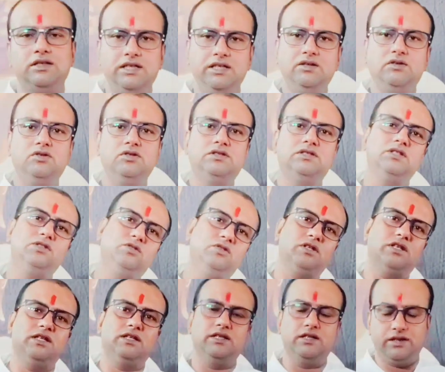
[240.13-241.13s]
দিক হচ্ছে
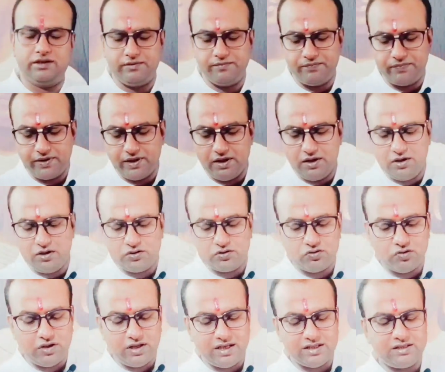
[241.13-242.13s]
দক্ষিণ দিক
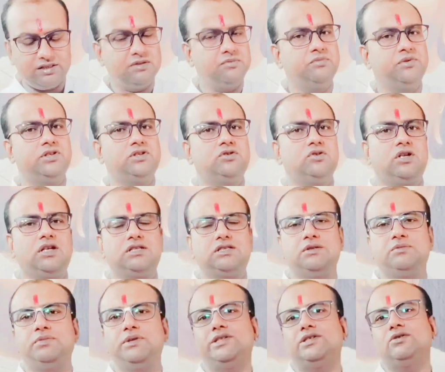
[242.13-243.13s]
চলে আসছি বৃষ
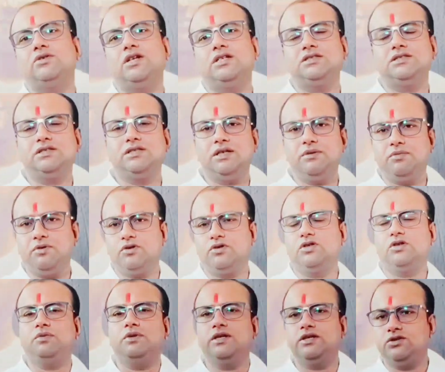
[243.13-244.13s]
রাশি বৃষ রাশিতে
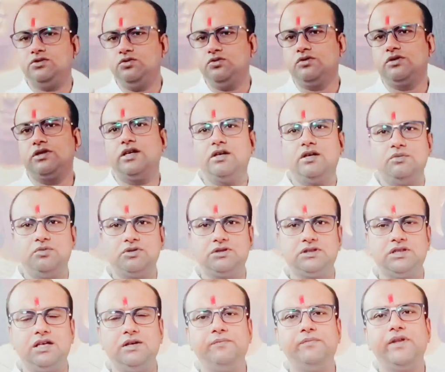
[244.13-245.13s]
বর্তমানে শুক্রের
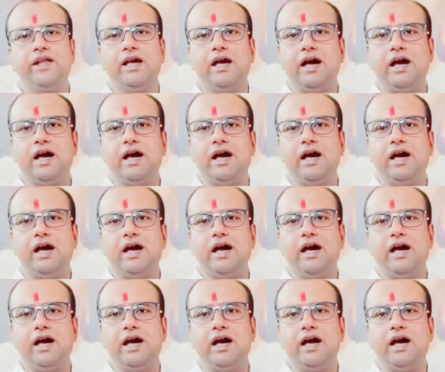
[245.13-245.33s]
অবস্থান